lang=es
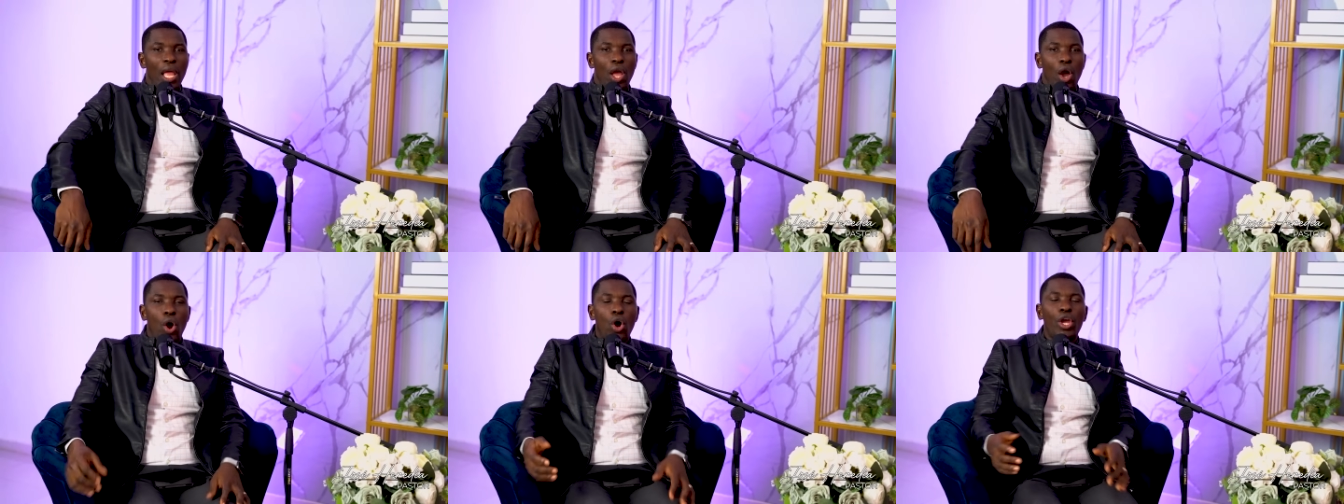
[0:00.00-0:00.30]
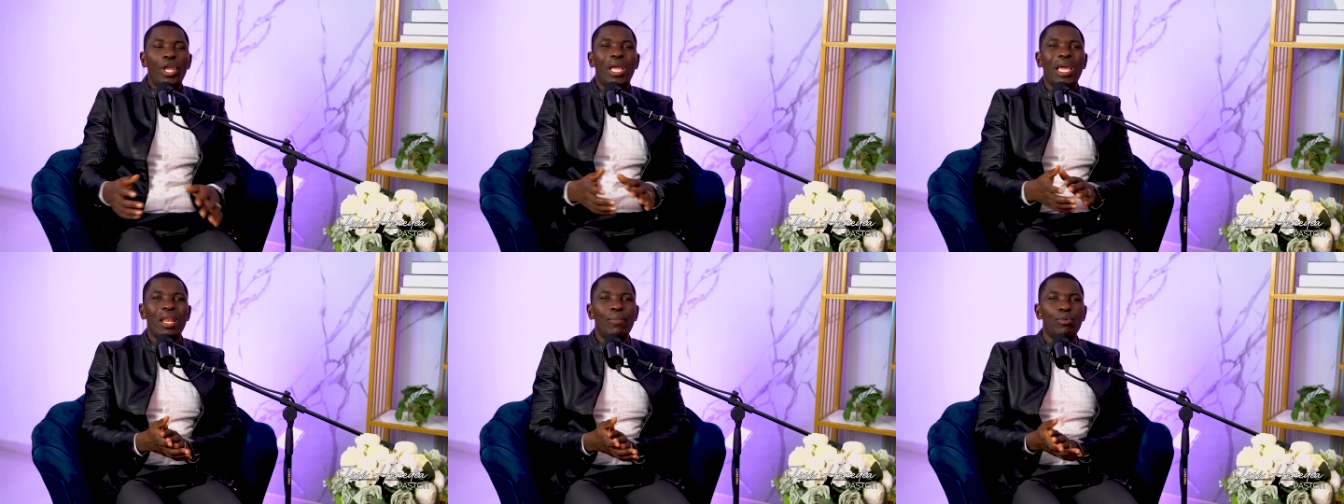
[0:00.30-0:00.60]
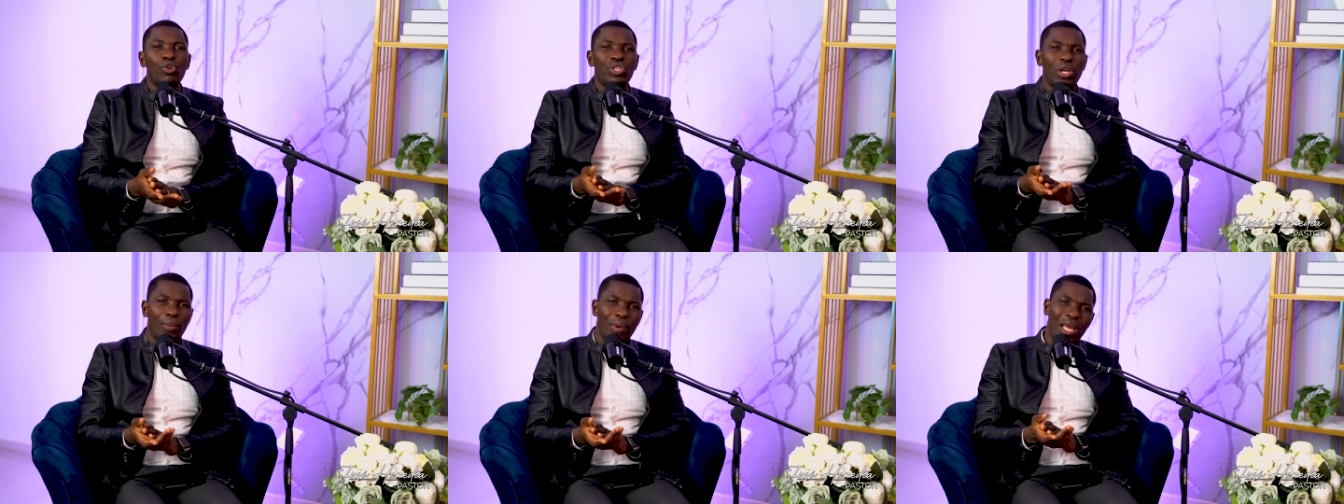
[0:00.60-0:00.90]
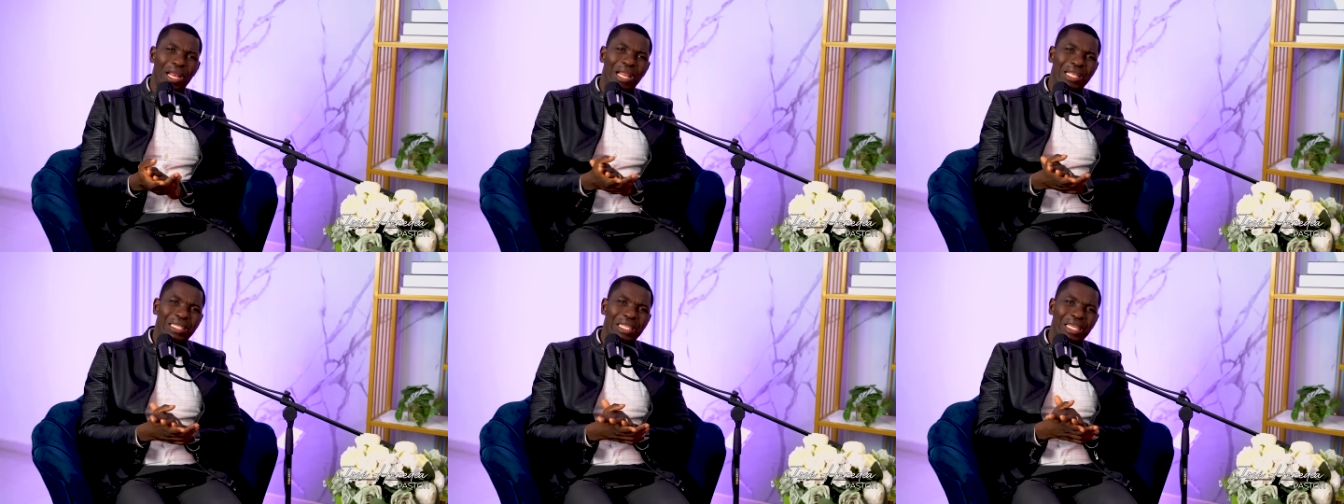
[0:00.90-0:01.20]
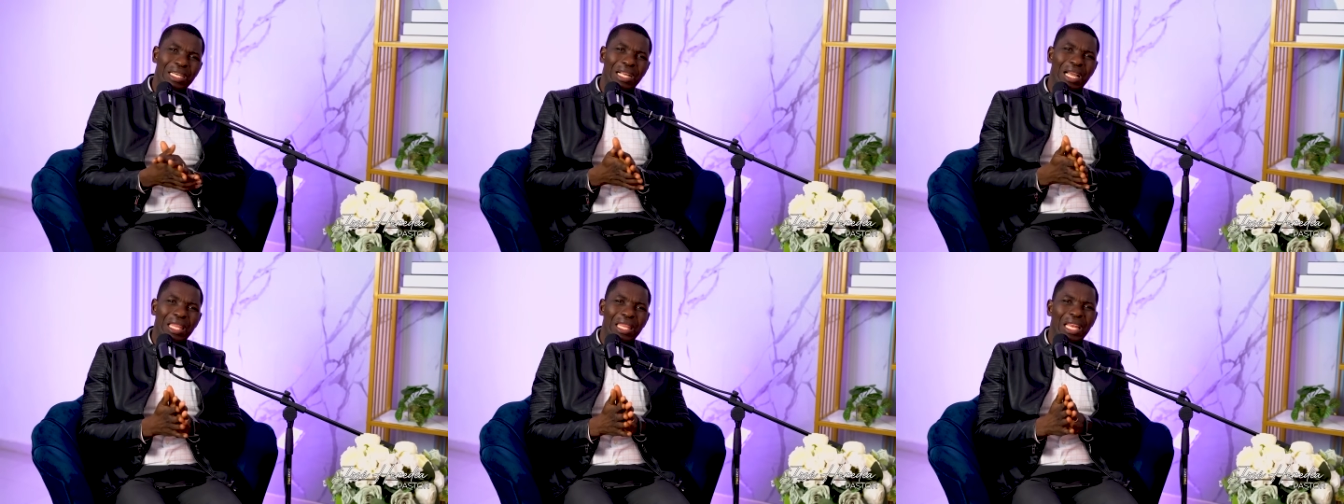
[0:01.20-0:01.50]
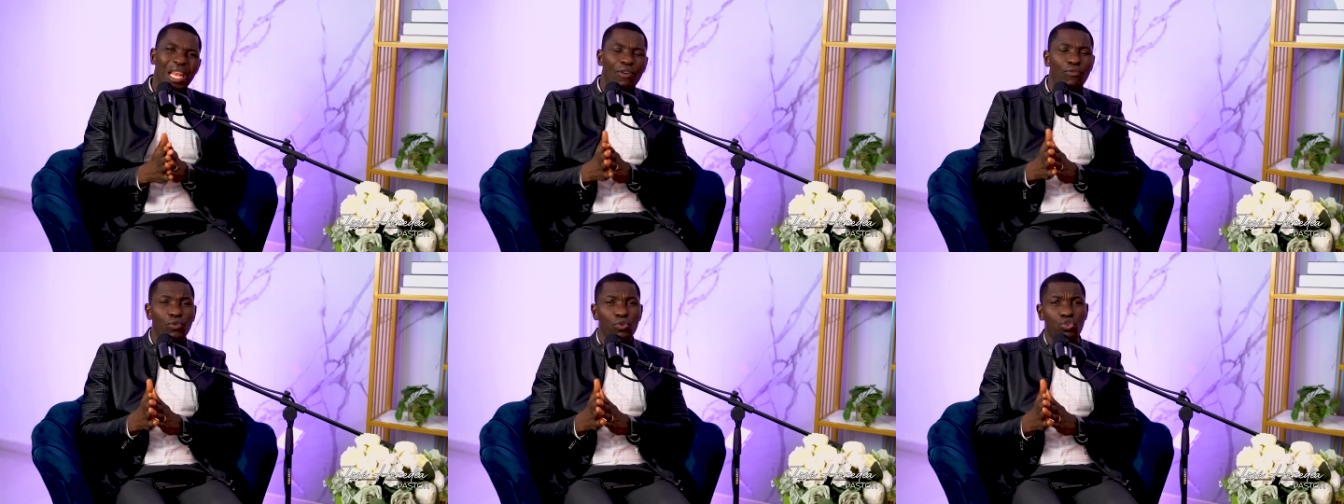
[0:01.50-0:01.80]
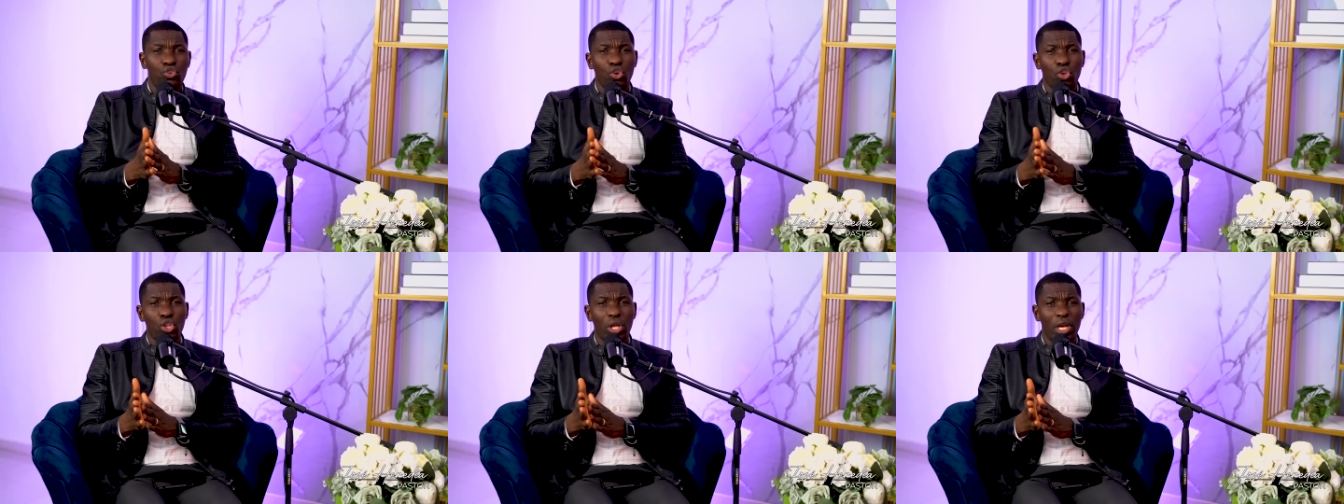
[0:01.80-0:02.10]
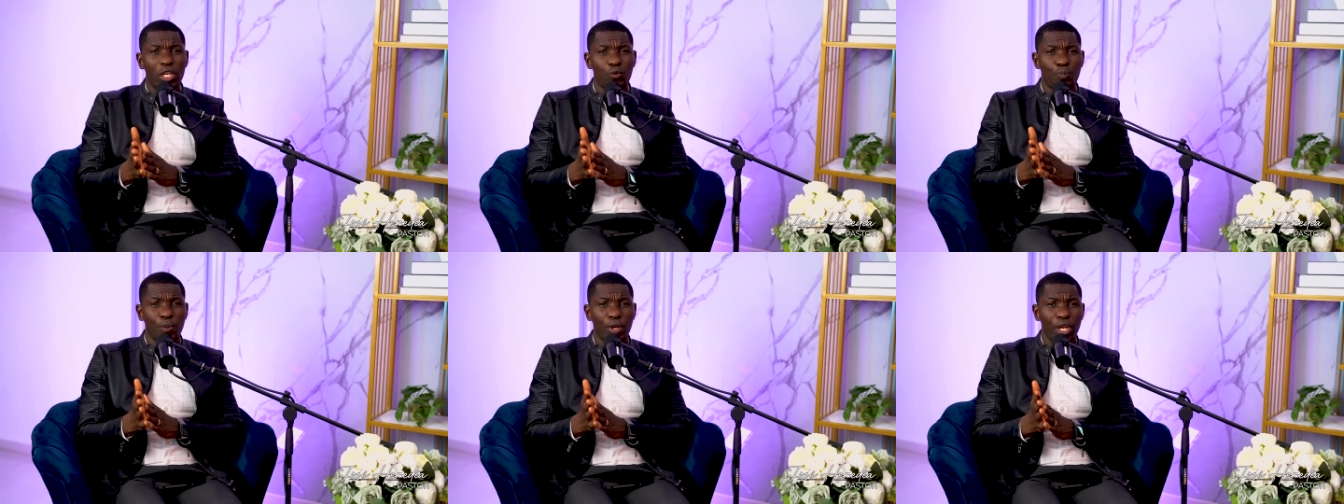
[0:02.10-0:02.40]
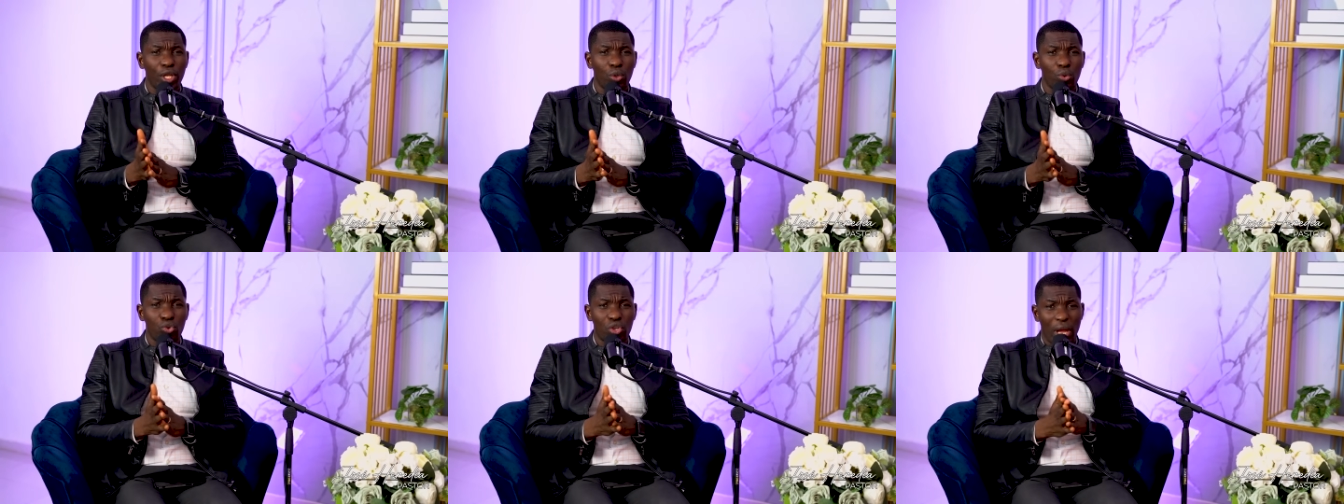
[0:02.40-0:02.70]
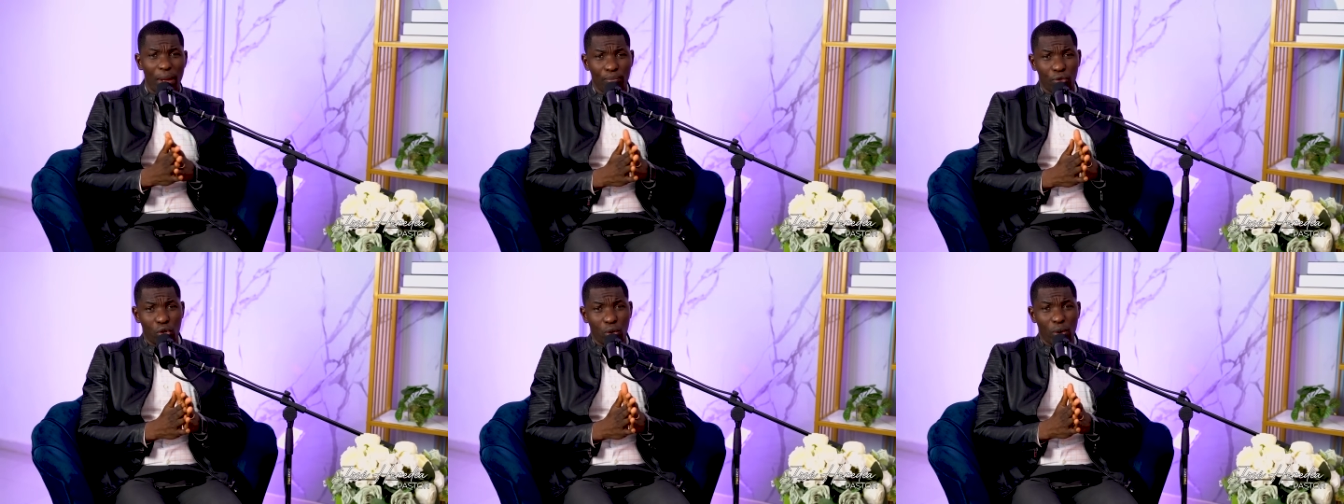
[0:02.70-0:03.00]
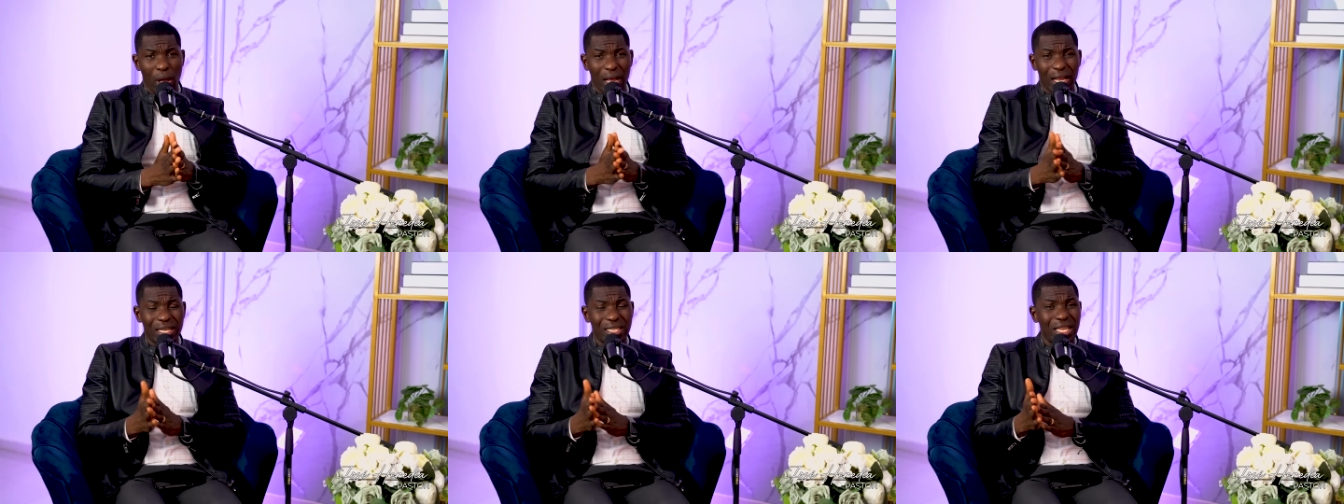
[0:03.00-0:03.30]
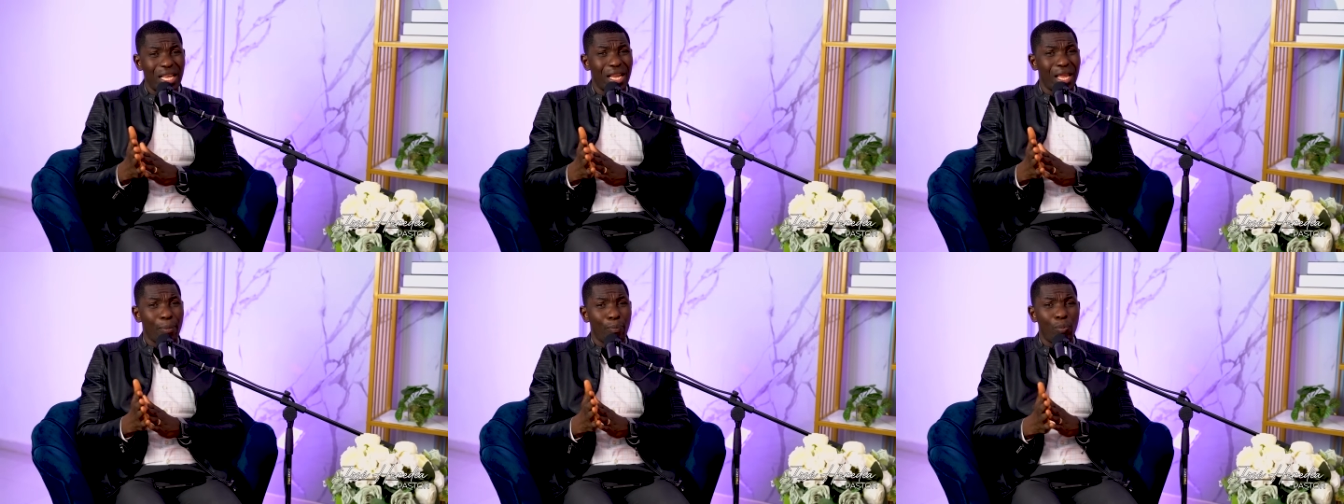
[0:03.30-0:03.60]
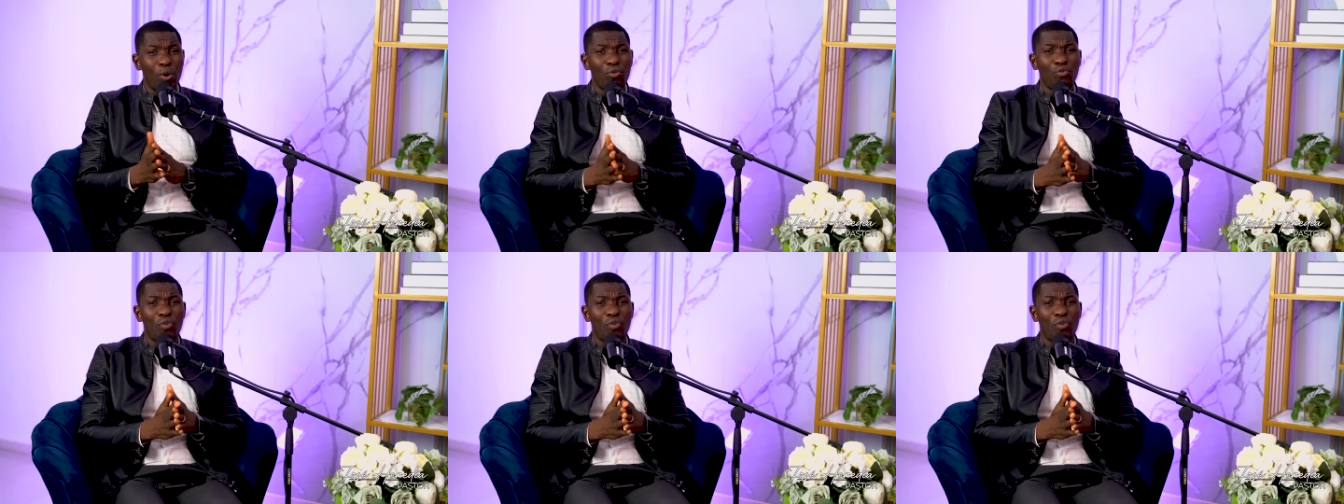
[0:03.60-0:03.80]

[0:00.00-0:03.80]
Hoy queremos hablar acerca de la función del Espíritu Santo. Así que por